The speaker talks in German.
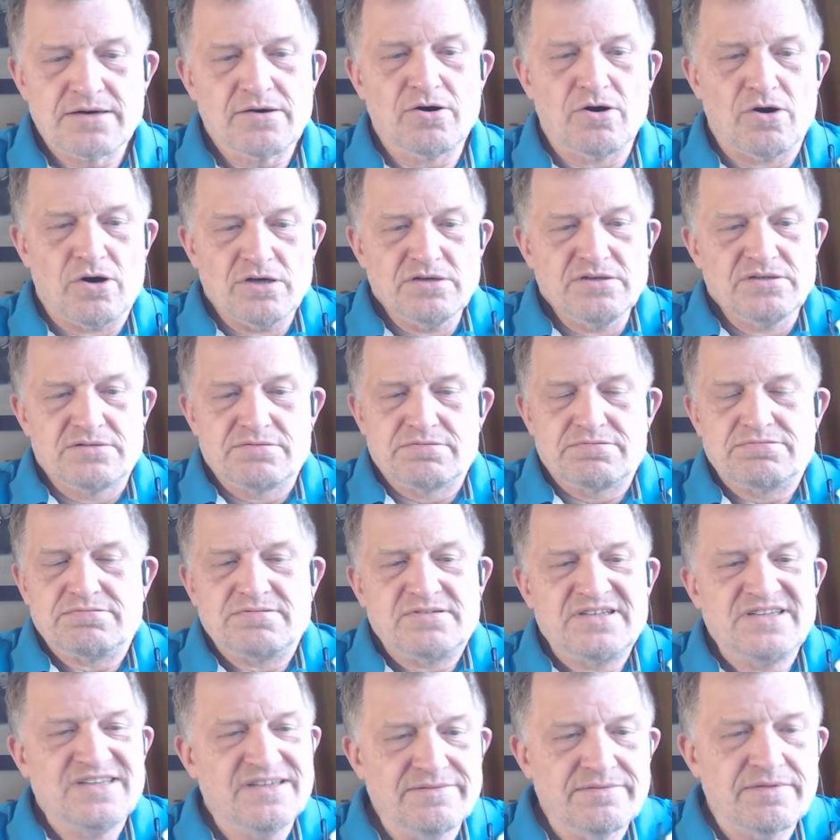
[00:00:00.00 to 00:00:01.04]
Und
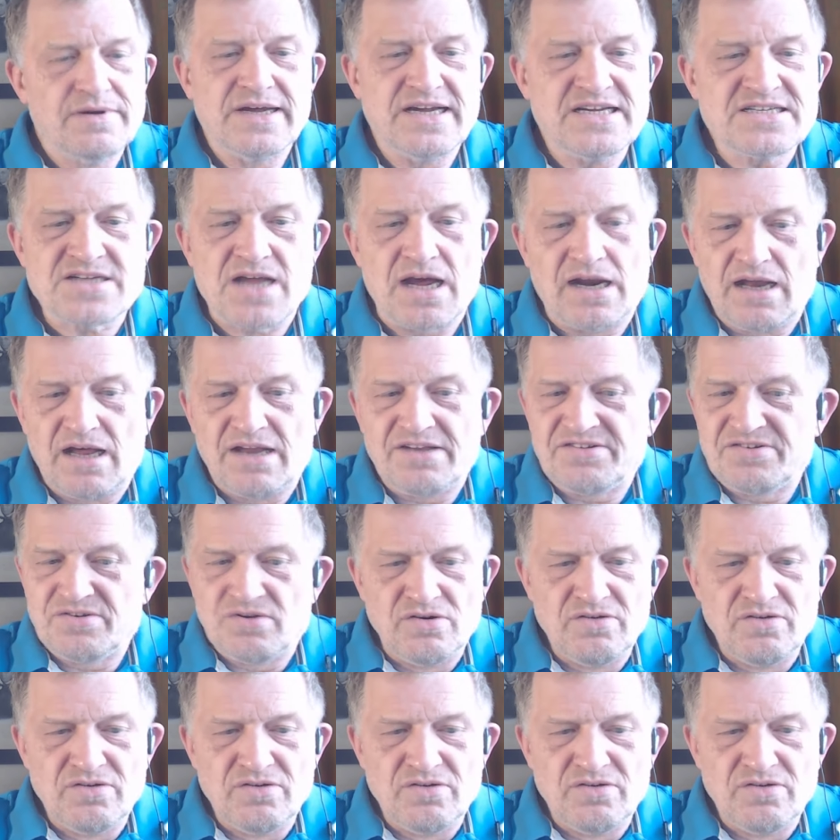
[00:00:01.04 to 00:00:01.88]
die Eskalation